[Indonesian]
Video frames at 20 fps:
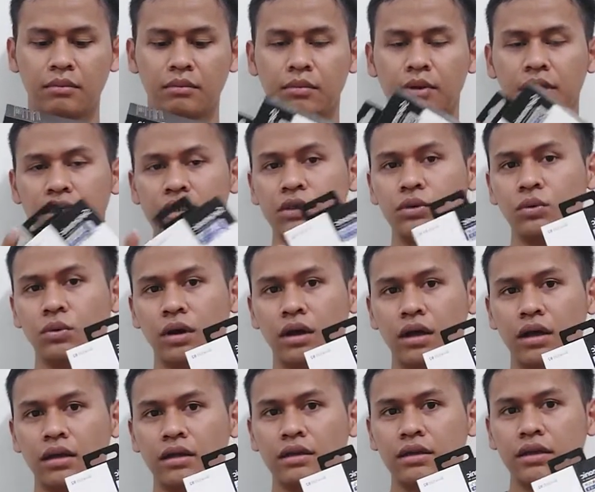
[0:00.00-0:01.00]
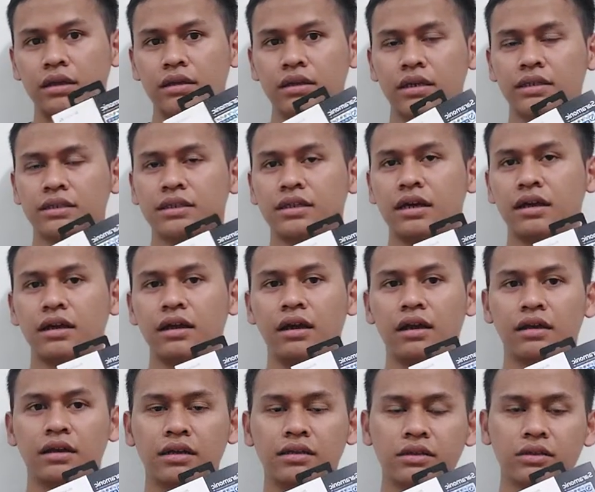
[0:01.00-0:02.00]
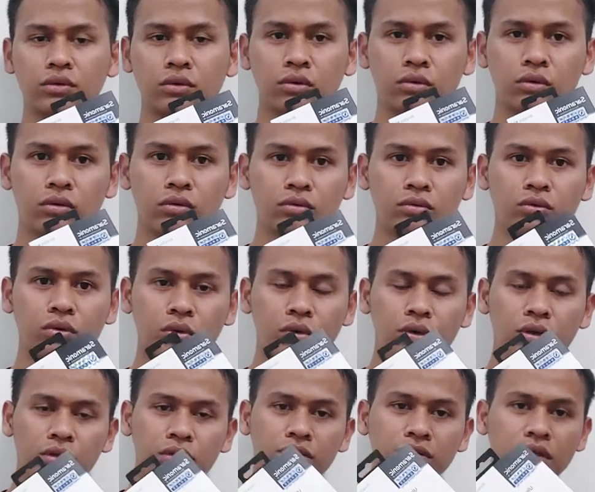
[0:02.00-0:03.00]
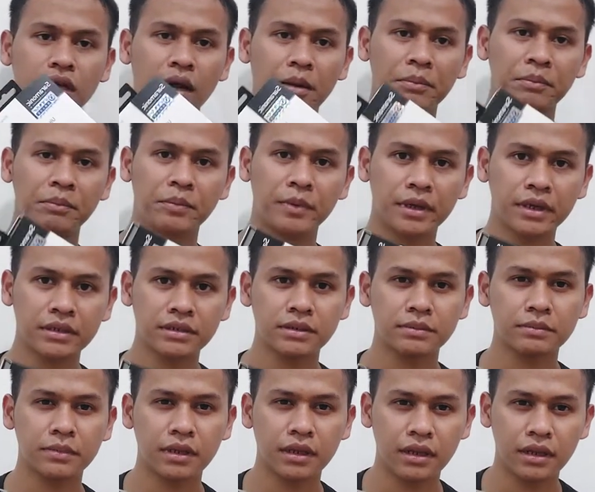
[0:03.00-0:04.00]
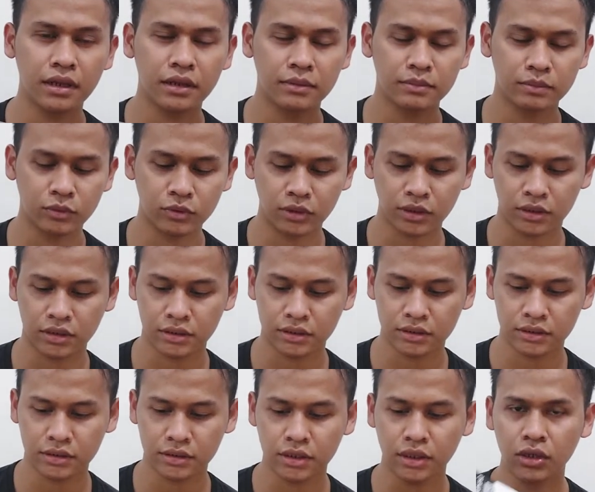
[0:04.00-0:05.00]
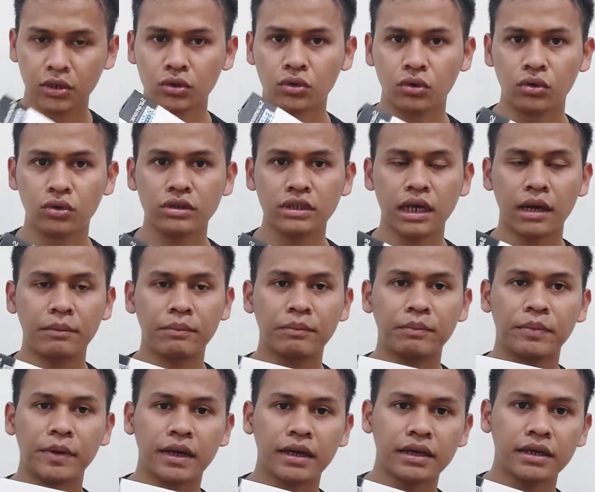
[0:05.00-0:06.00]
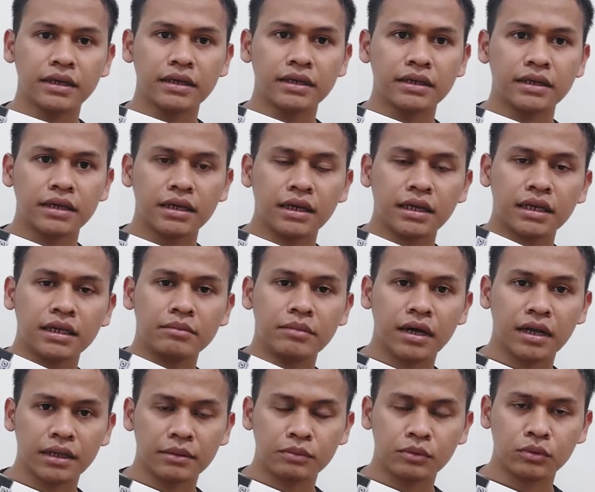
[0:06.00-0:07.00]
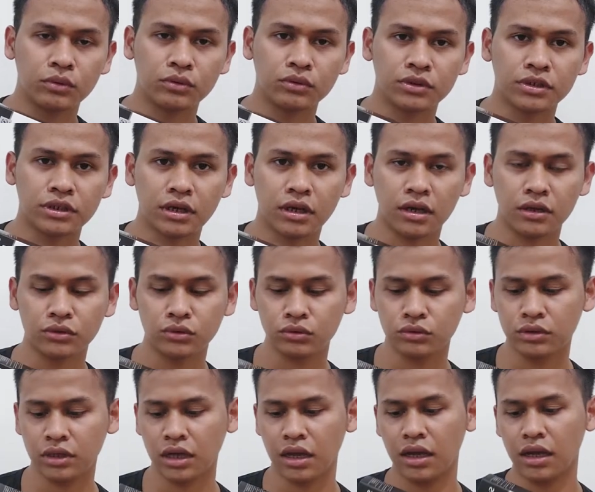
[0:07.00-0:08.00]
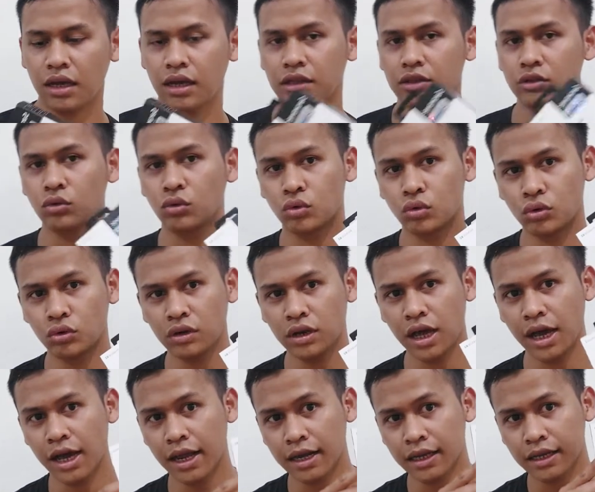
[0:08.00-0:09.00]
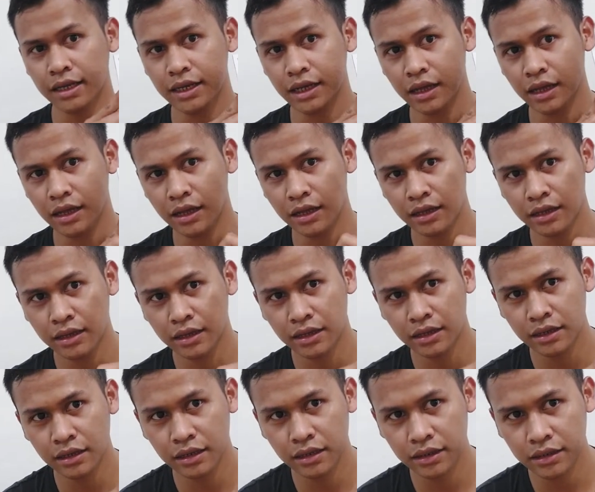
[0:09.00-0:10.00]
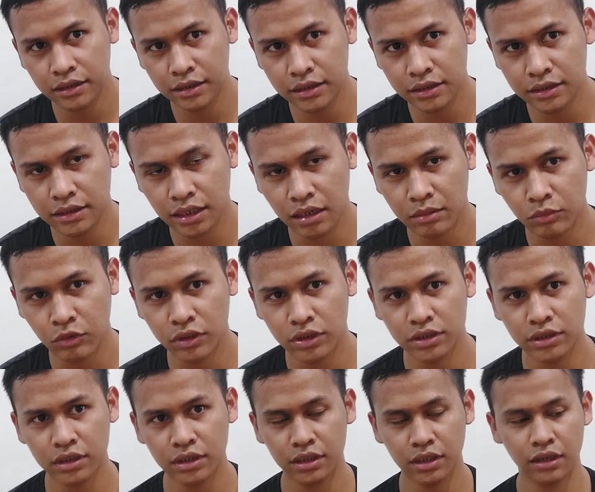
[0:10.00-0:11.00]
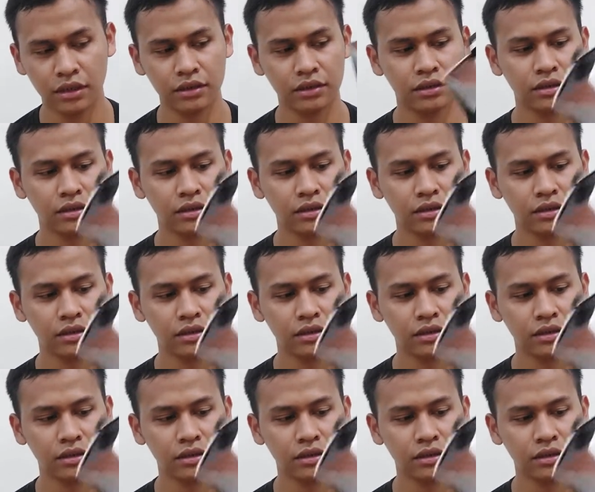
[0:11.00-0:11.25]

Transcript: link 2 dan sekarang harganya turun dulu itu nyampe 9 bukan dulu nyampe 5000 sekarang sudah turun harga ini saramoniknya ya